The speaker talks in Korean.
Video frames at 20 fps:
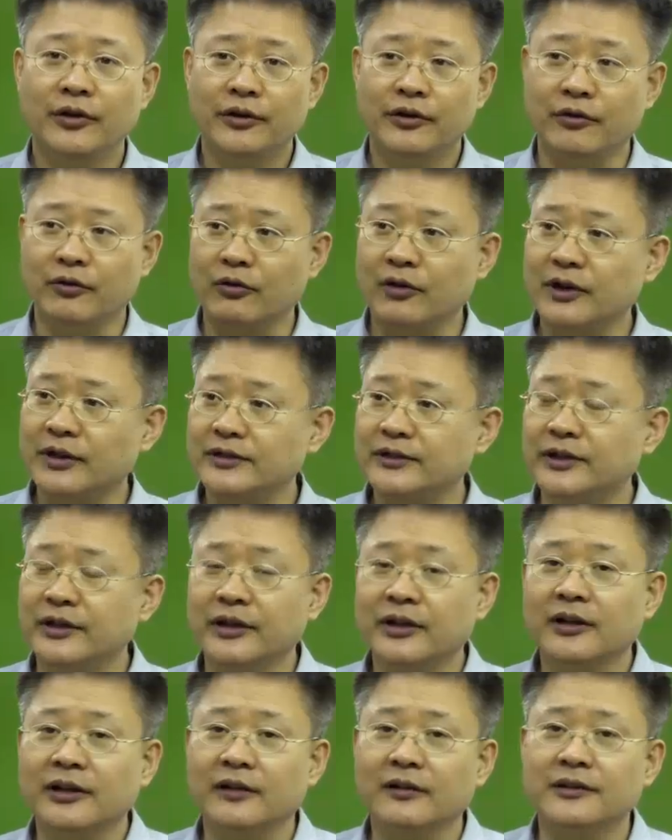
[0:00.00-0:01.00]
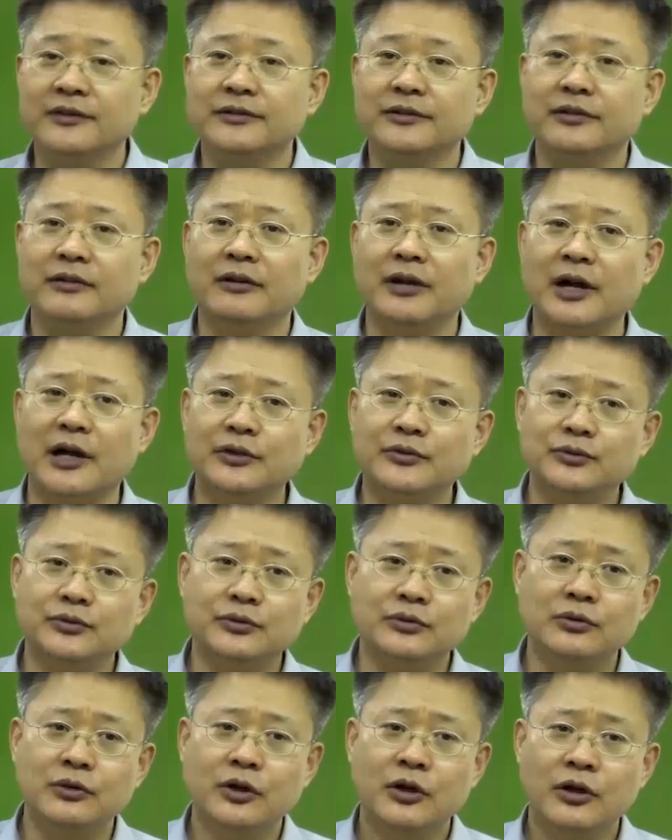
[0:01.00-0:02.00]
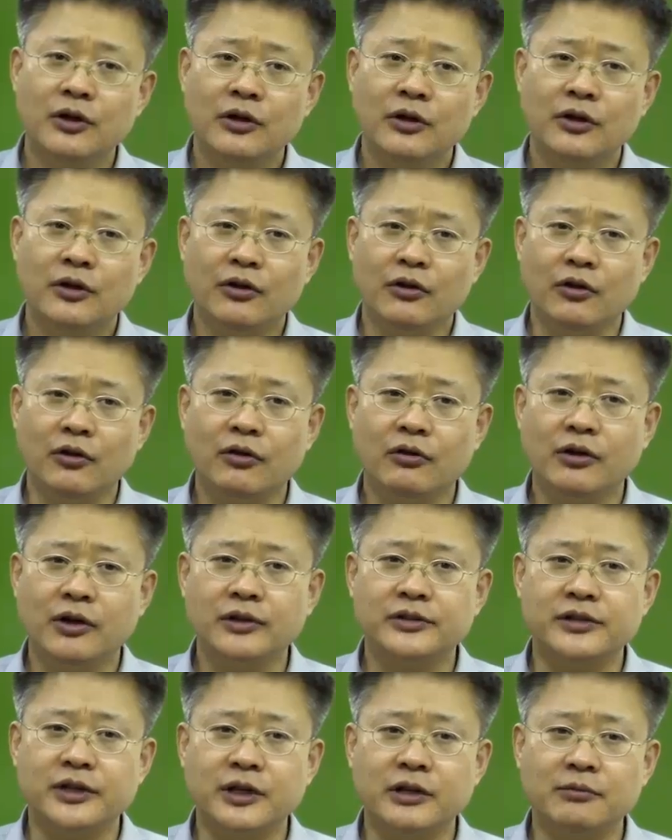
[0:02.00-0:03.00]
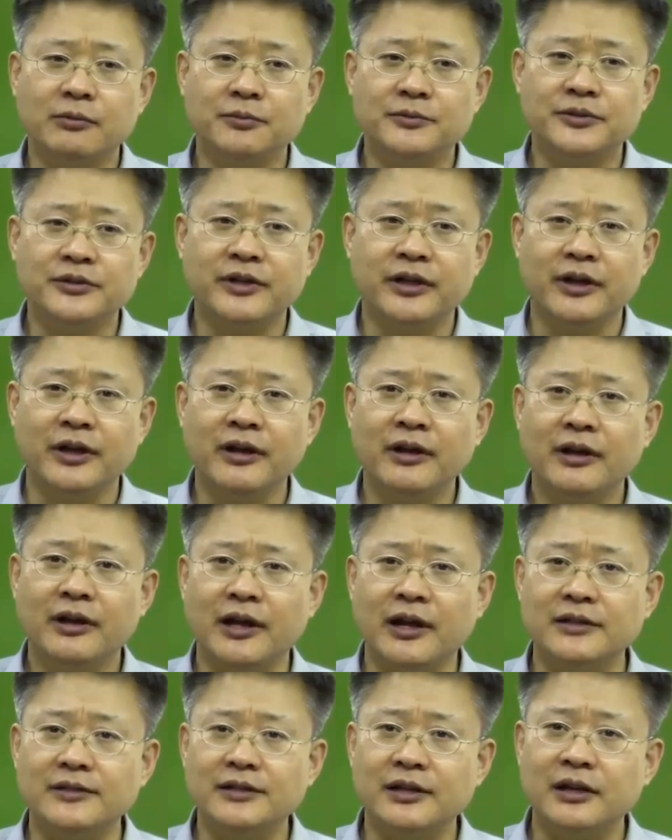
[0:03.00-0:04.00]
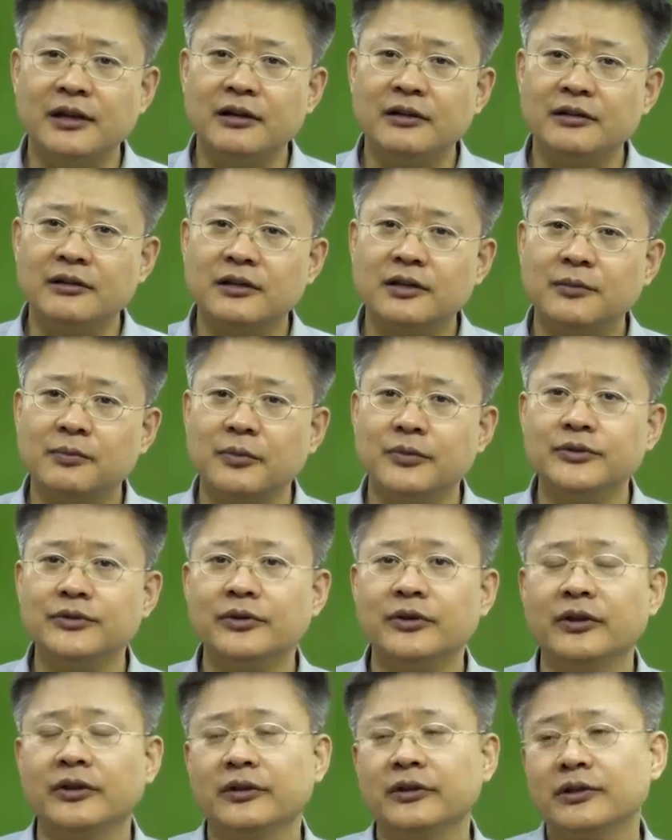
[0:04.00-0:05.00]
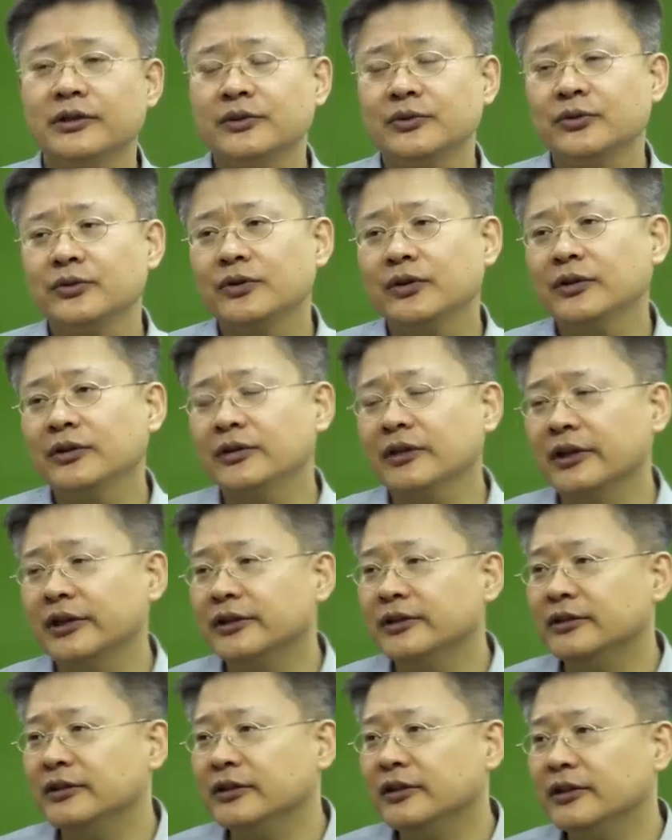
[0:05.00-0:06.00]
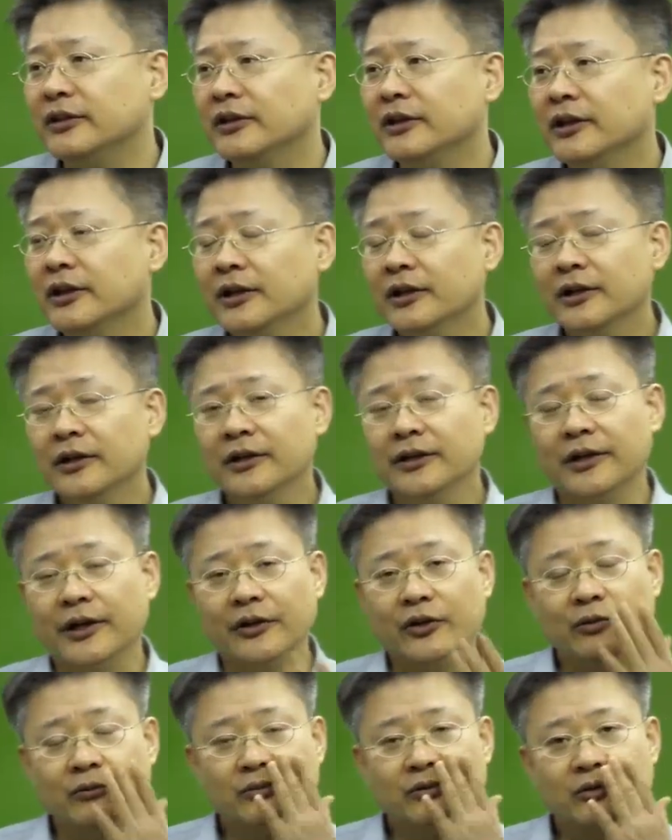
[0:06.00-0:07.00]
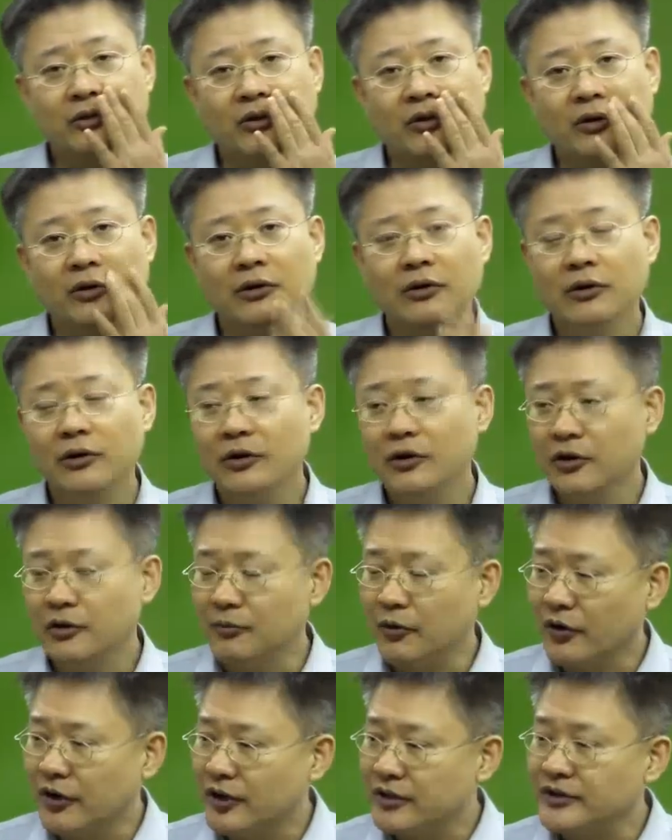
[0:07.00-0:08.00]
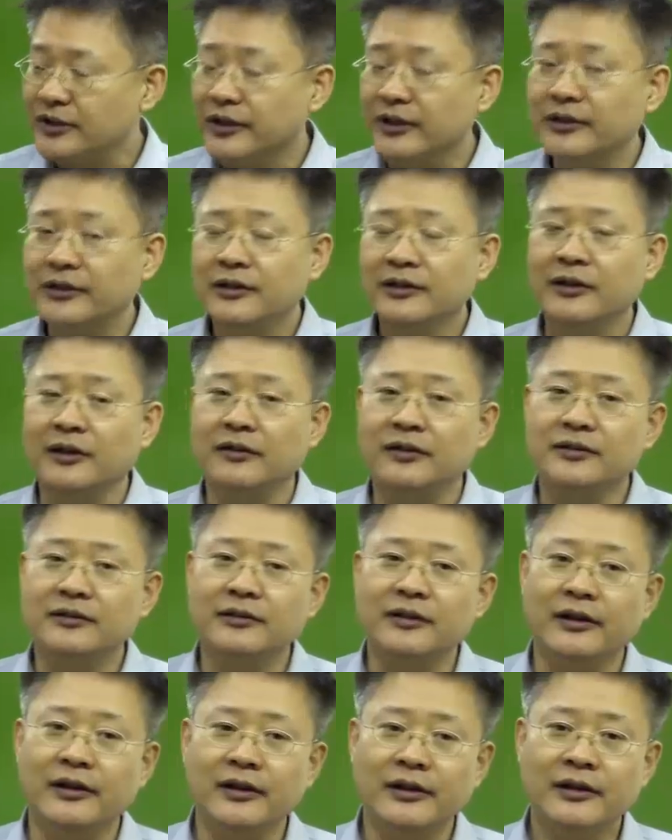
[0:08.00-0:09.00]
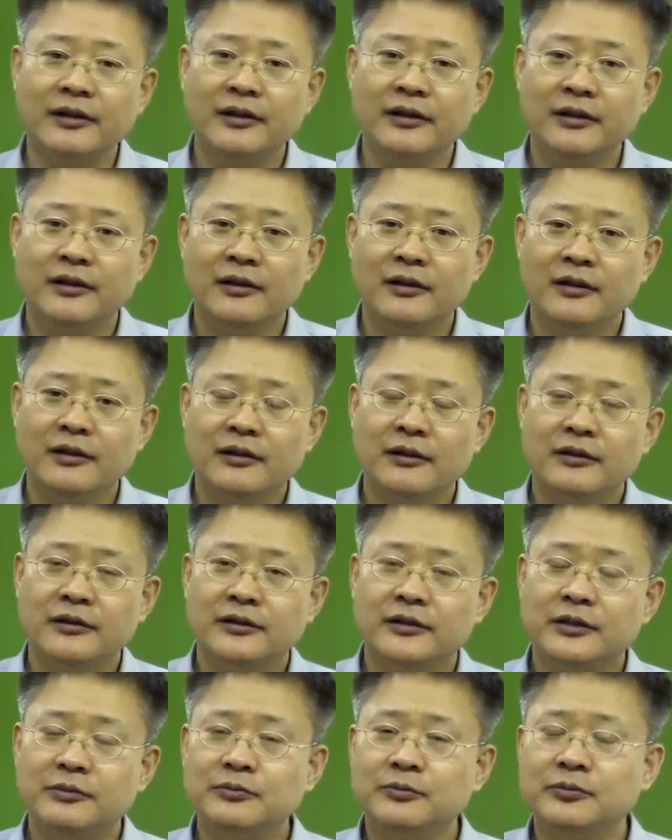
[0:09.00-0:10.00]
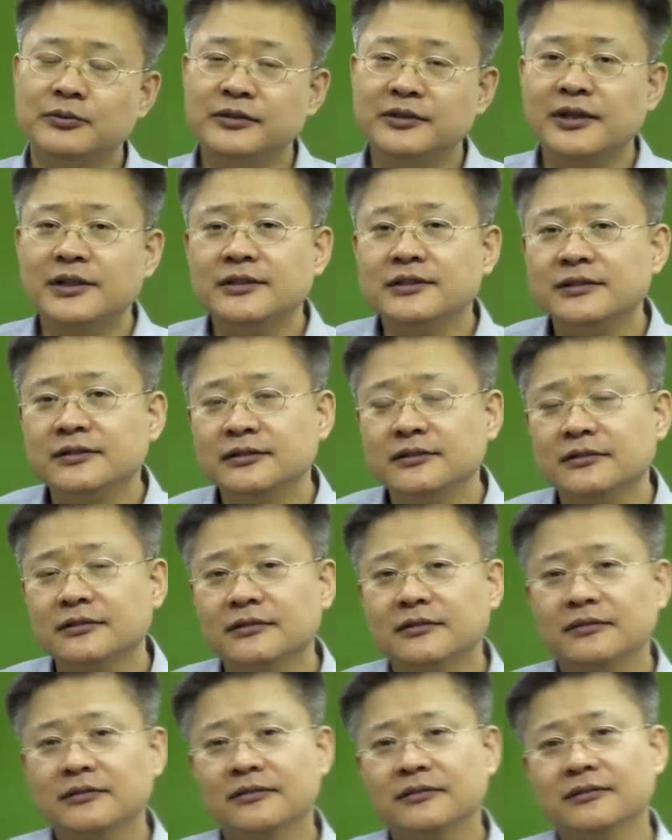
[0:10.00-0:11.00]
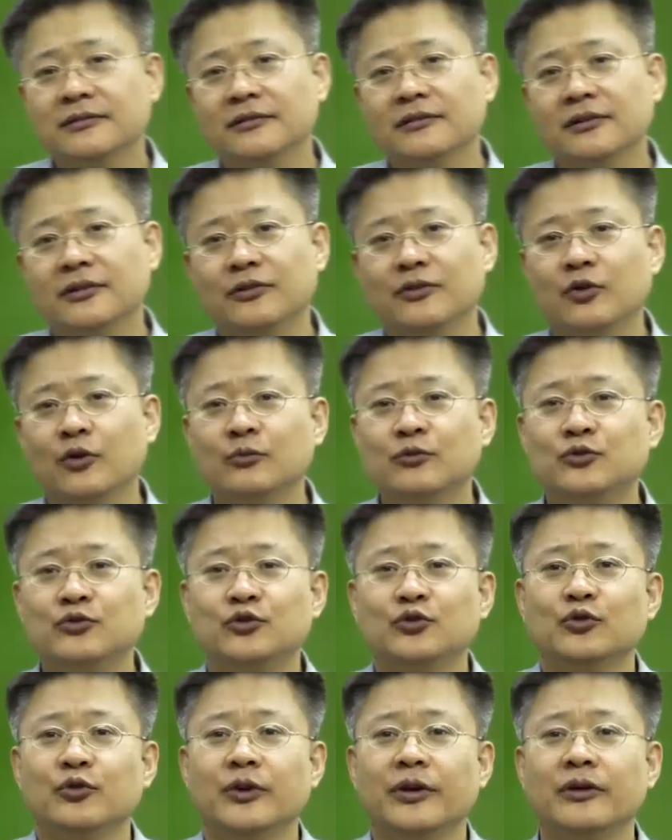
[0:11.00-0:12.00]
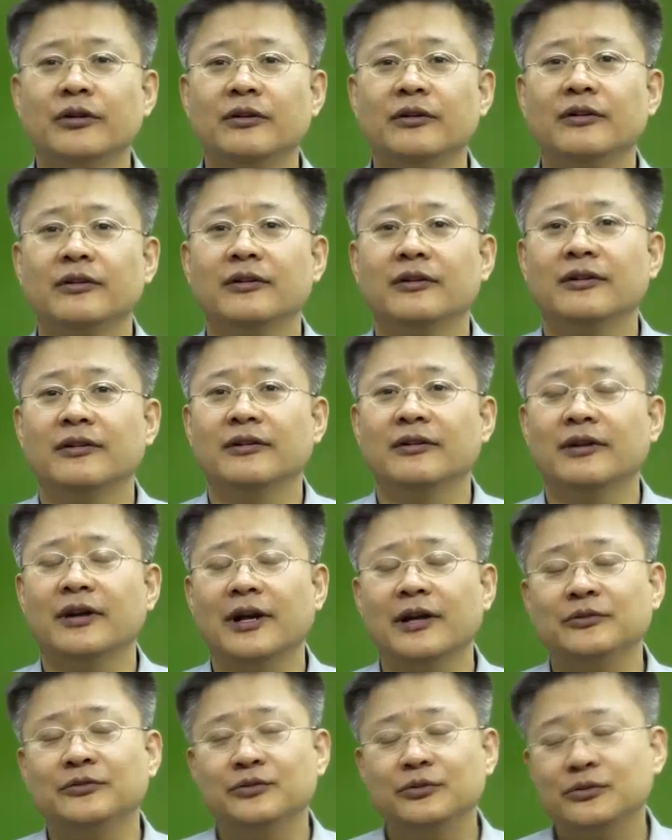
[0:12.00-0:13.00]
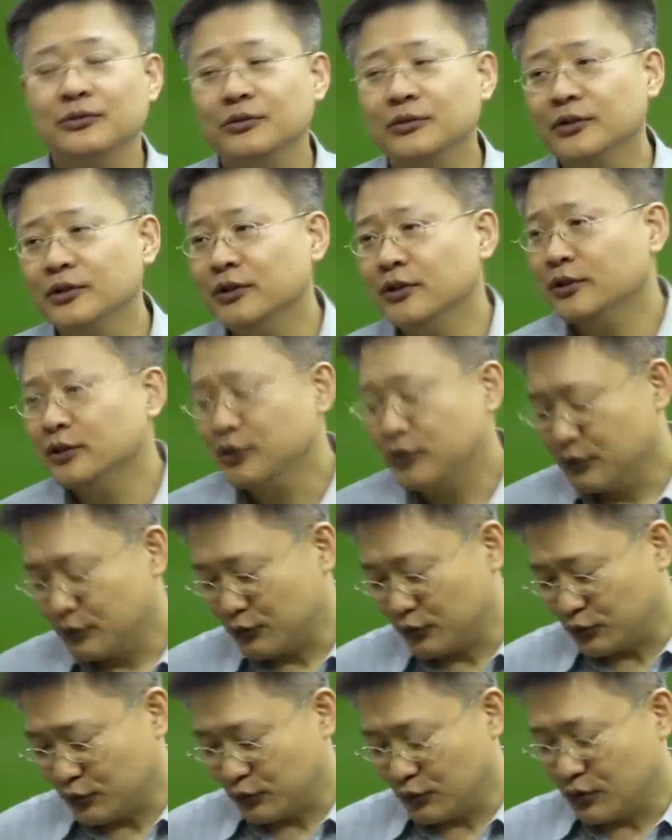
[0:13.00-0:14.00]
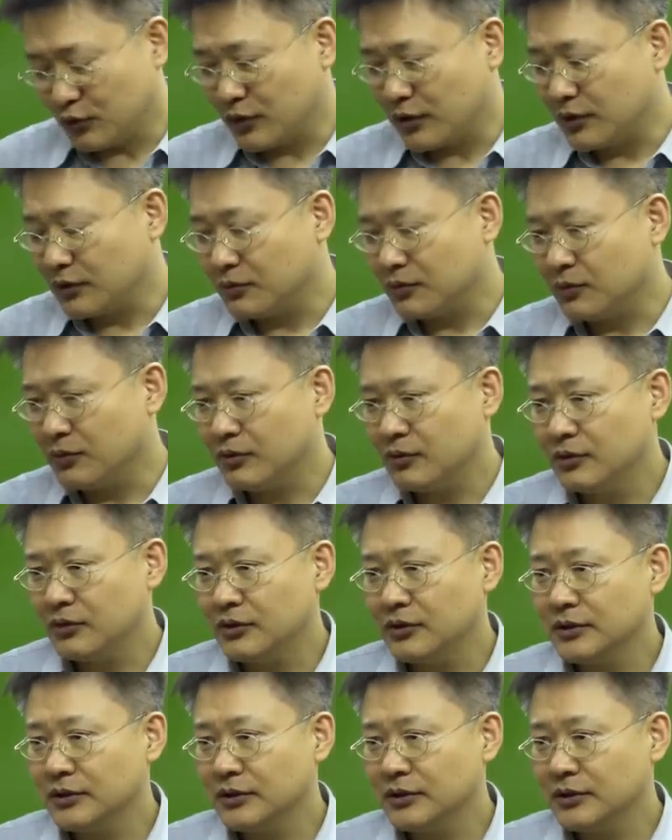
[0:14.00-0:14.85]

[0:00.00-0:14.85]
여러 가지 얘기가 나왔어요. 아주 열역학 제1법칙의 가장 기본적인 기초적인 얘기들이 개념부터 몇 가지 얘기들이 나왔는데 이 부분이 사실은 너무 중요해요. 아주 중요하고